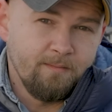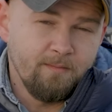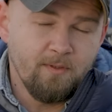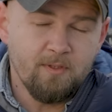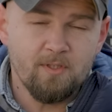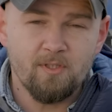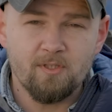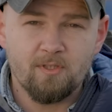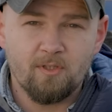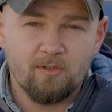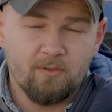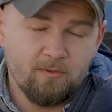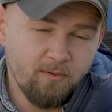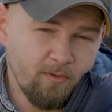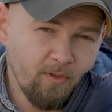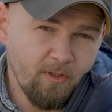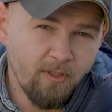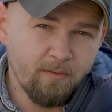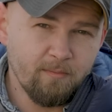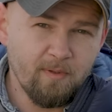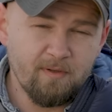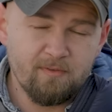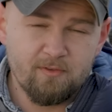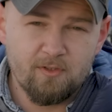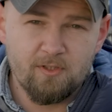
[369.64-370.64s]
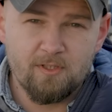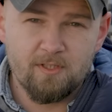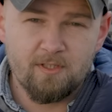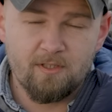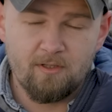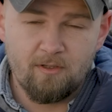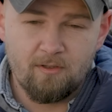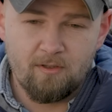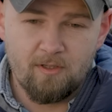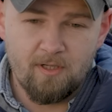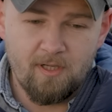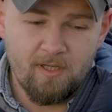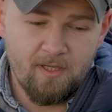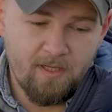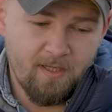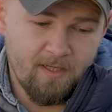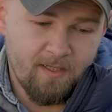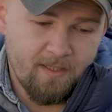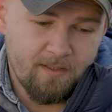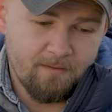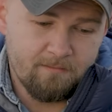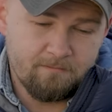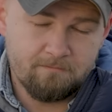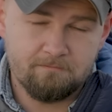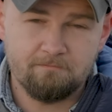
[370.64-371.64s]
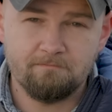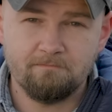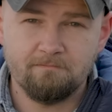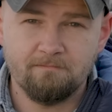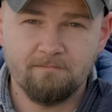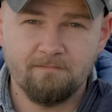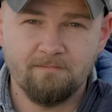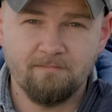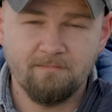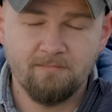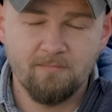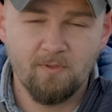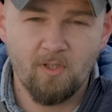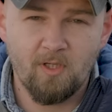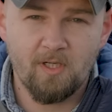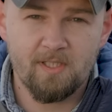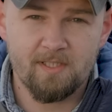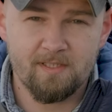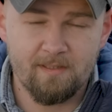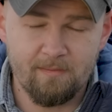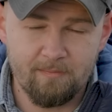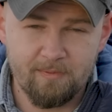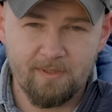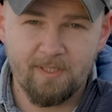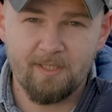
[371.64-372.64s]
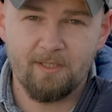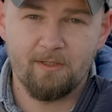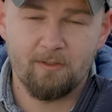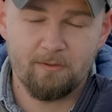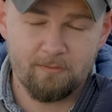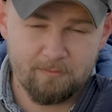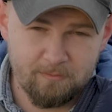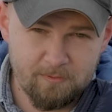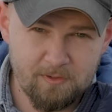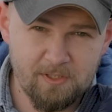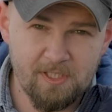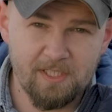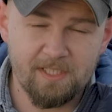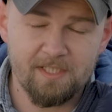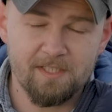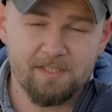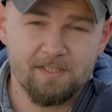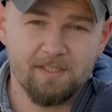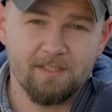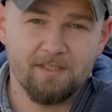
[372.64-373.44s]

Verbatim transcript: No i co, to chyba wszystko. Do następnego. Dzięki